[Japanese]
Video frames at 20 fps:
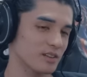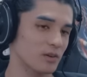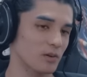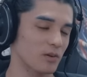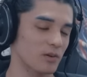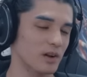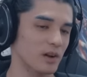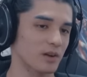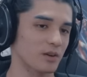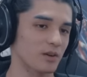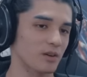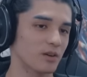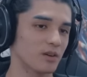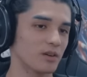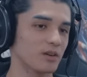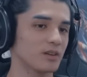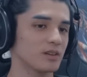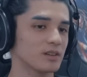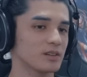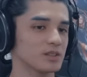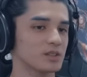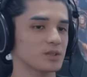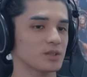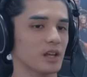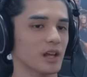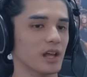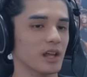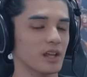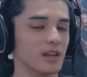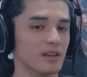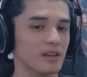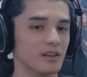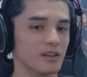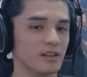今回の宿題。